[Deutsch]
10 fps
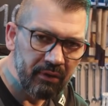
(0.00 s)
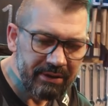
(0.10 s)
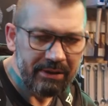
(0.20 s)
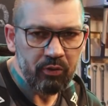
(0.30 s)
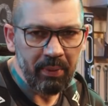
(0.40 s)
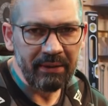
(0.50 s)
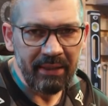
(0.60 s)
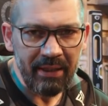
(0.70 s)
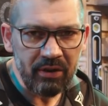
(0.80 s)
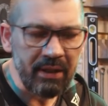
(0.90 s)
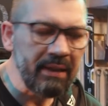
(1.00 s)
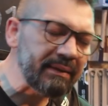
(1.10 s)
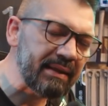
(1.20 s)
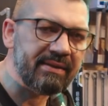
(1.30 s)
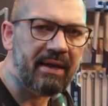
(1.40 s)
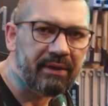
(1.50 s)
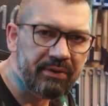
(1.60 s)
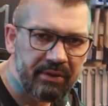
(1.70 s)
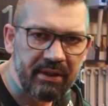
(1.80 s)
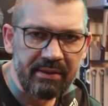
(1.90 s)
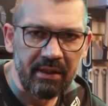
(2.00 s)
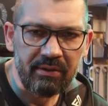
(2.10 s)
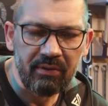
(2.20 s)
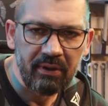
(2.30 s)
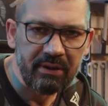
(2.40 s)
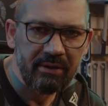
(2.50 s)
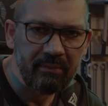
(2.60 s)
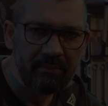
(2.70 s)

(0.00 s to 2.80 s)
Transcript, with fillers: Wurzelspalt herstellen, das zeige ich euch jetzt ganz kurz.